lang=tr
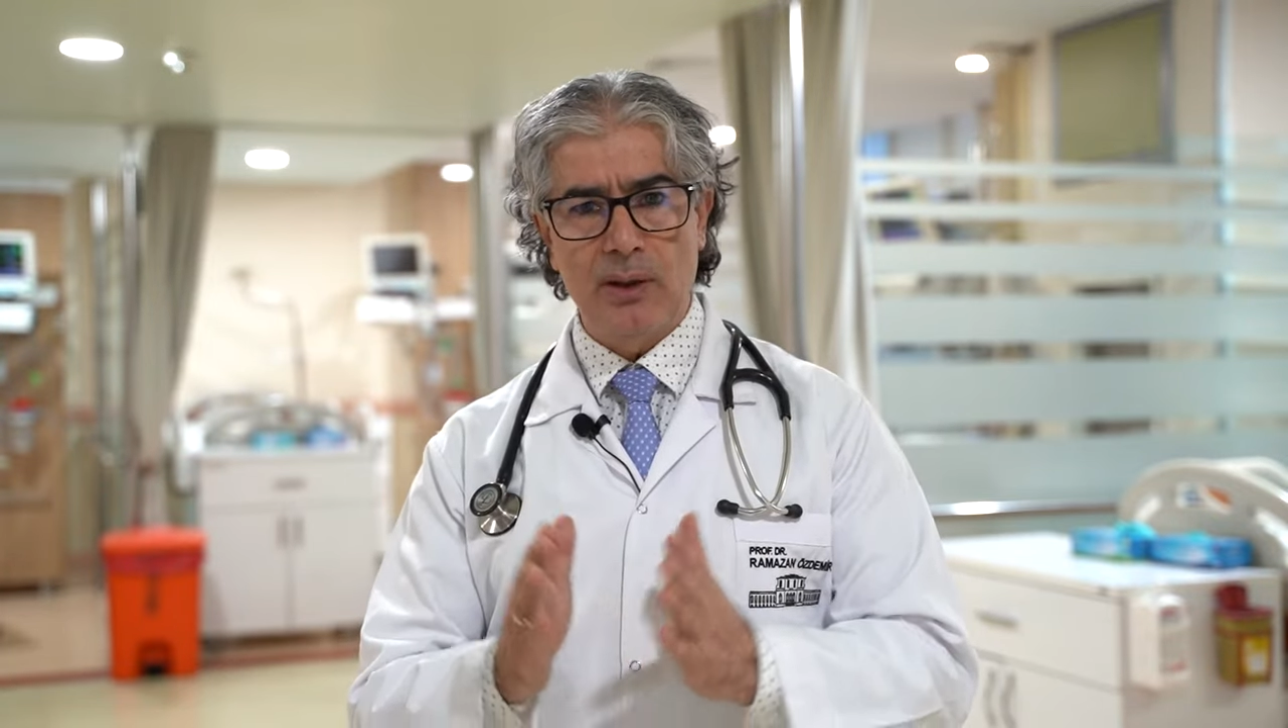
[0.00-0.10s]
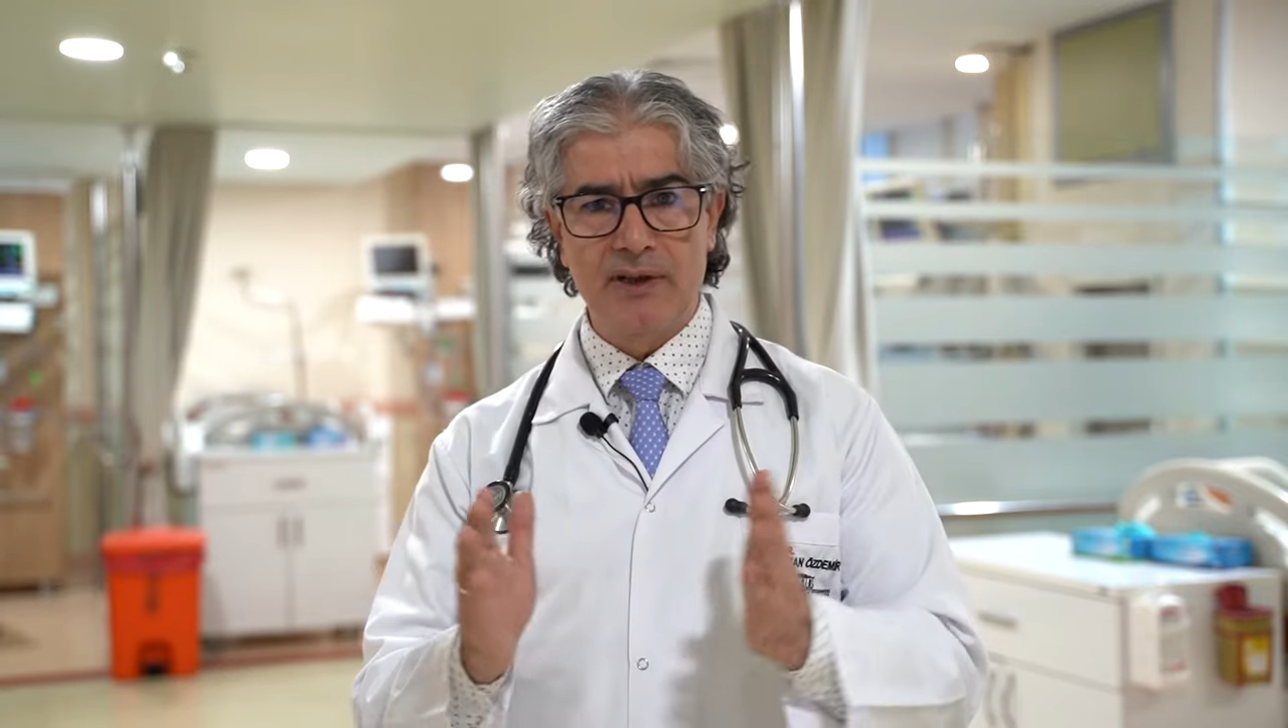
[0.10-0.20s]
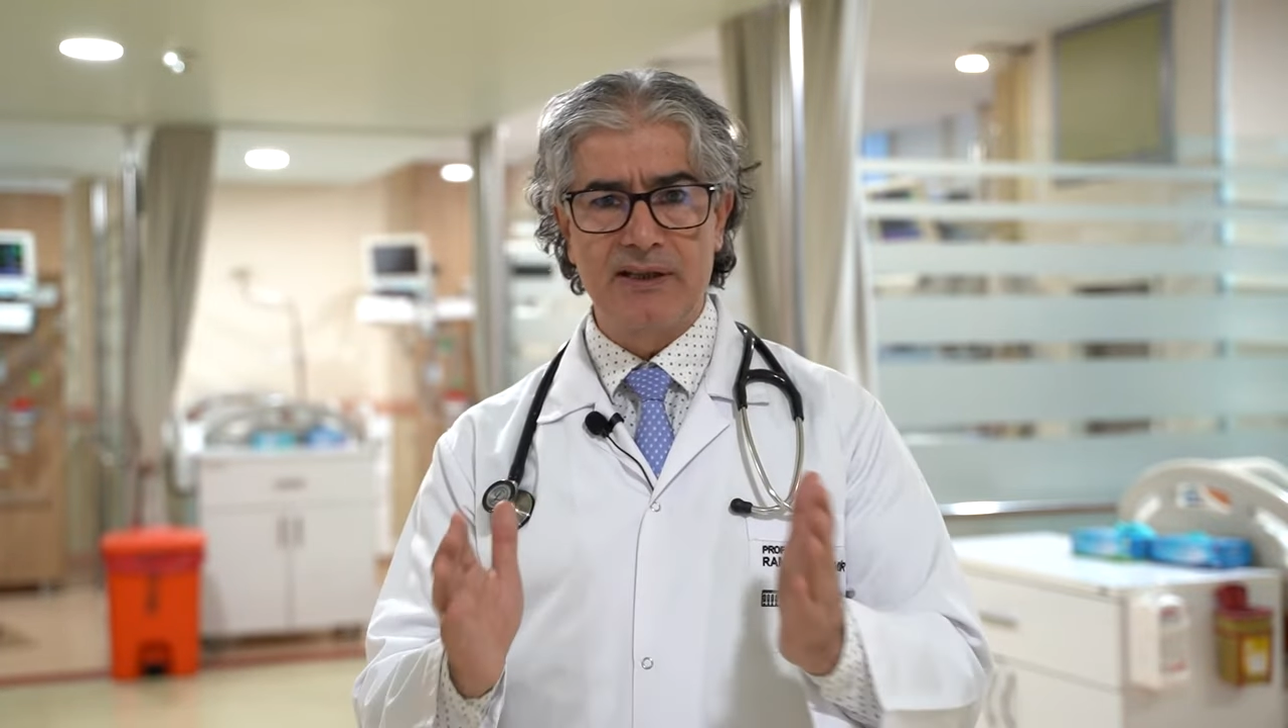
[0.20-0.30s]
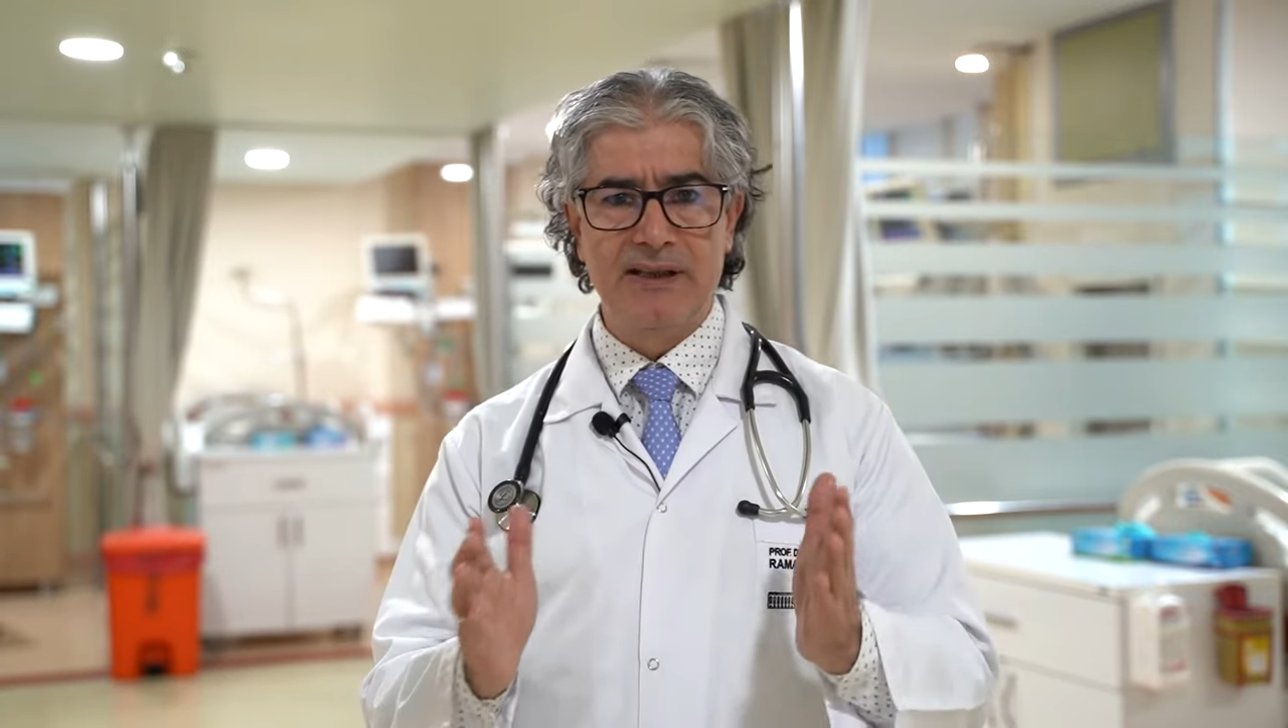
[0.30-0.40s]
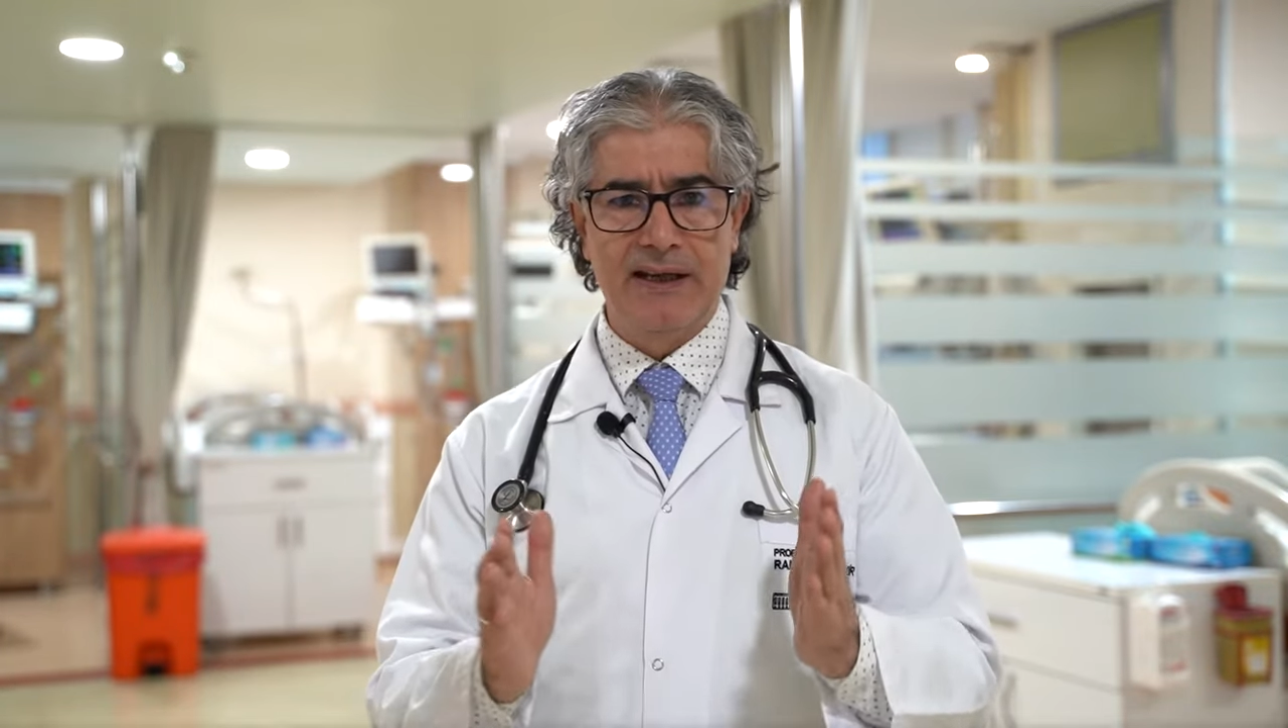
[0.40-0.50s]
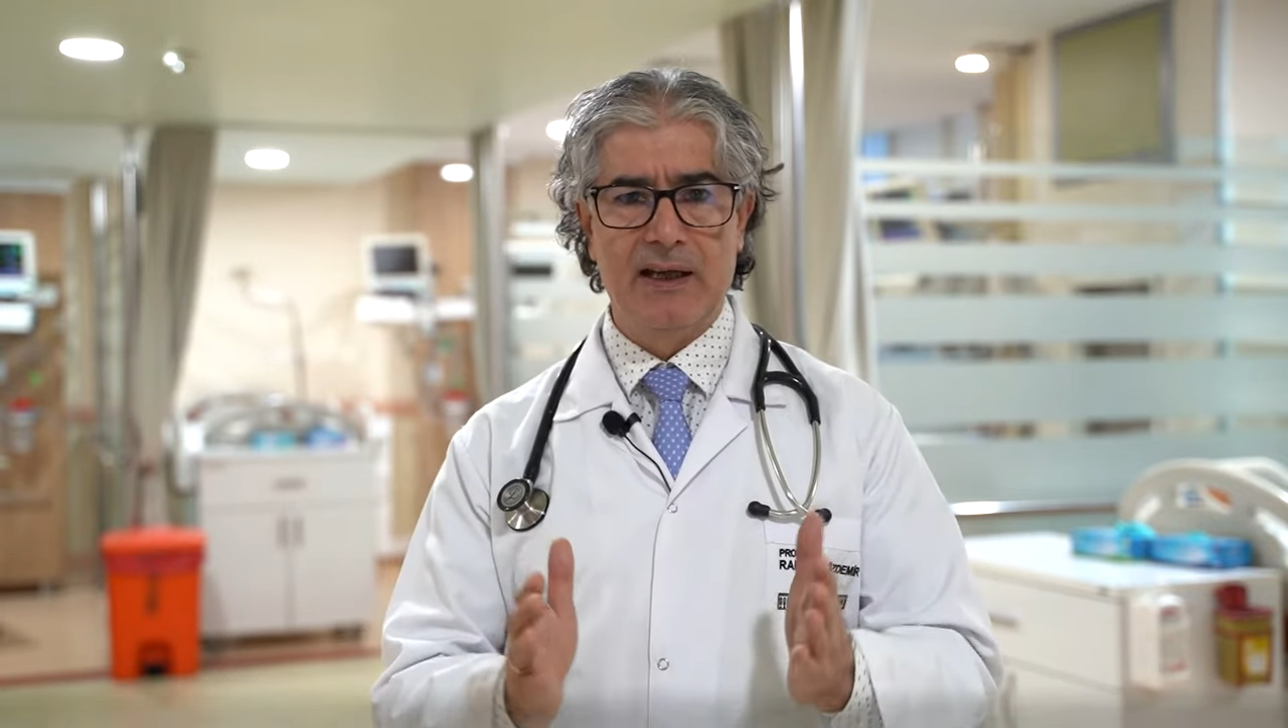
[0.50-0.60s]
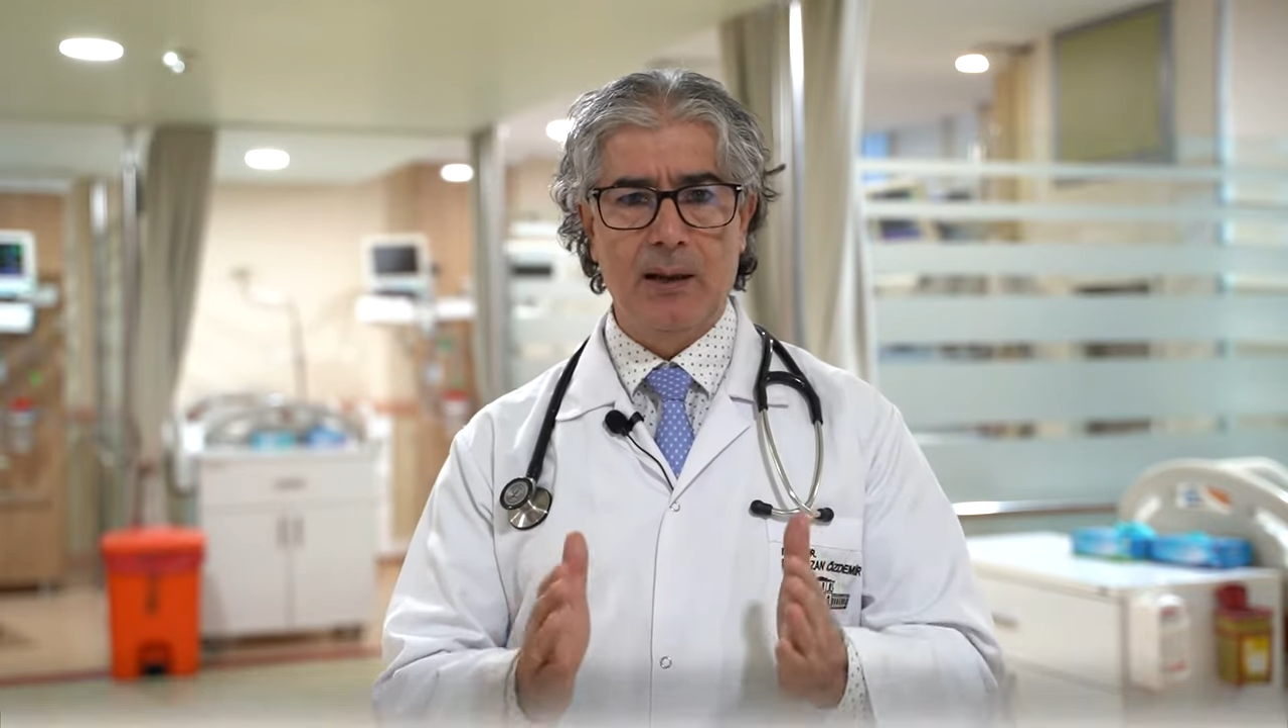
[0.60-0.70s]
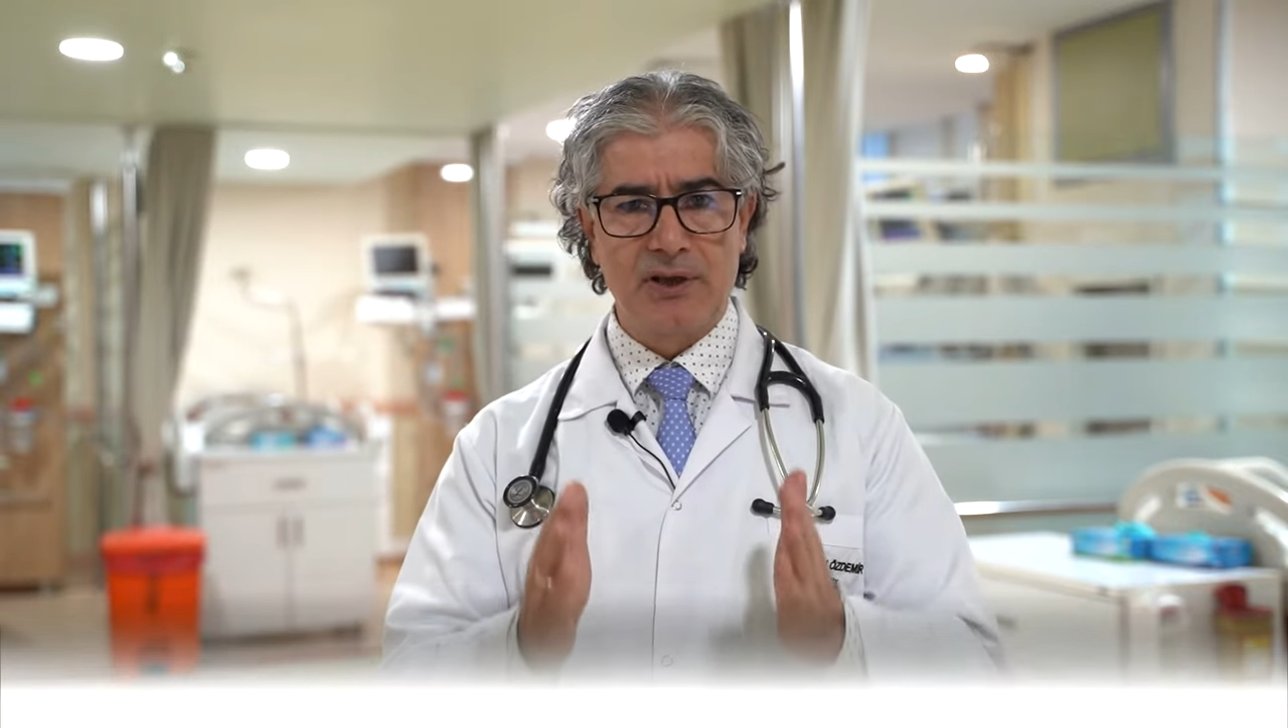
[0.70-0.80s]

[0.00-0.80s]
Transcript: Tabii ki değil